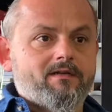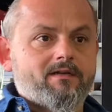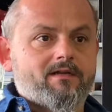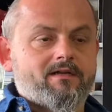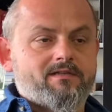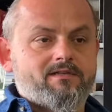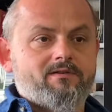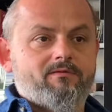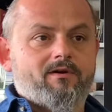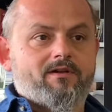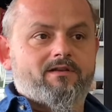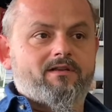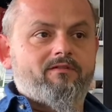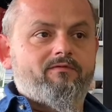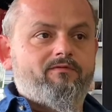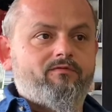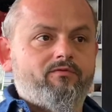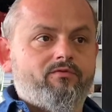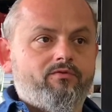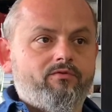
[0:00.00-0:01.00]
che si guarda
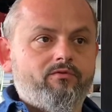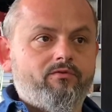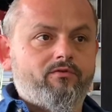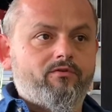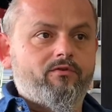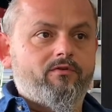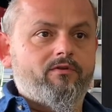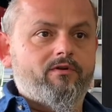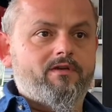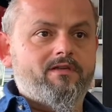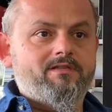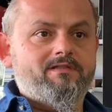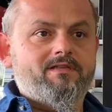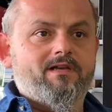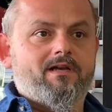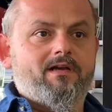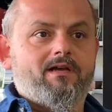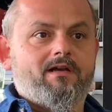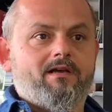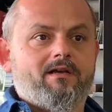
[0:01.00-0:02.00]
al futuro,
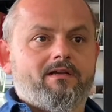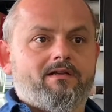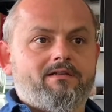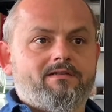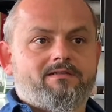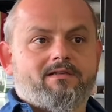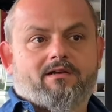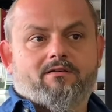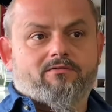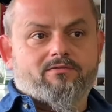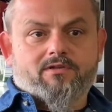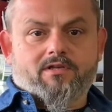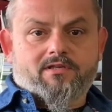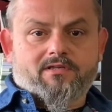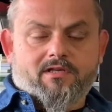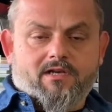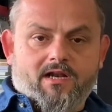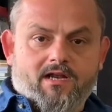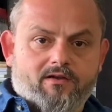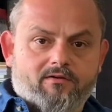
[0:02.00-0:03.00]
chissà, chissà cosa
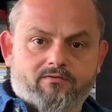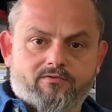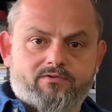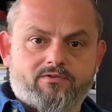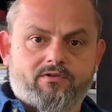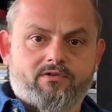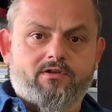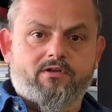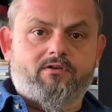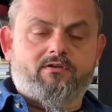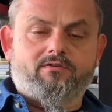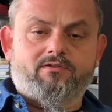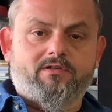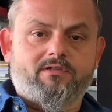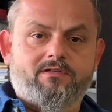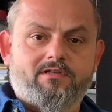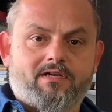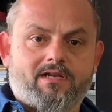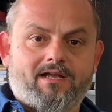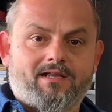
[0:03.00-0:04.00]
sarà, non so che cosa
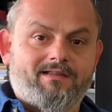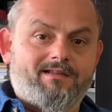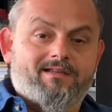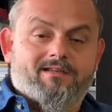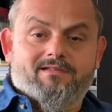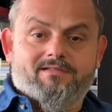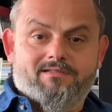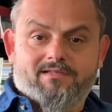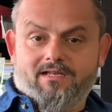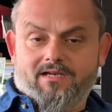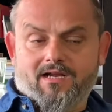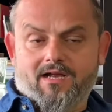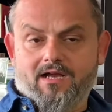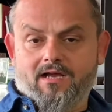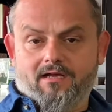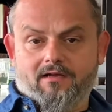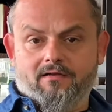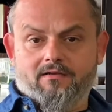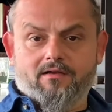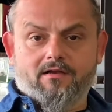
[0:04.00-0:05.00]
sarà, di chi
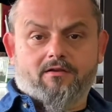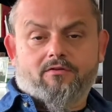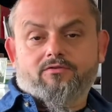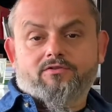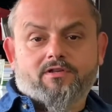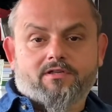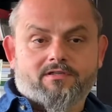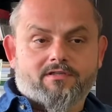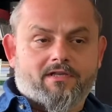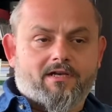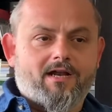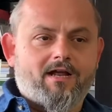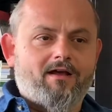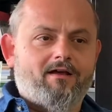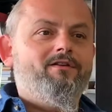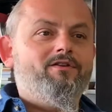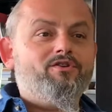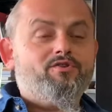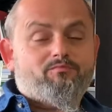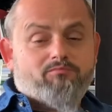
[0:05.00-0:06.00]
sarà, che cosa
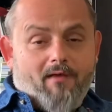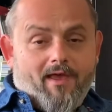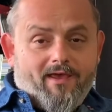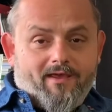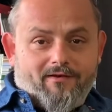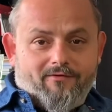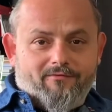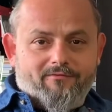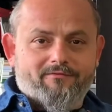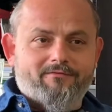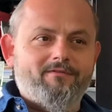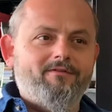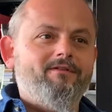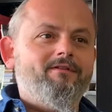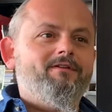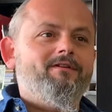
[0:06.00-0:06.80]
sarà, spero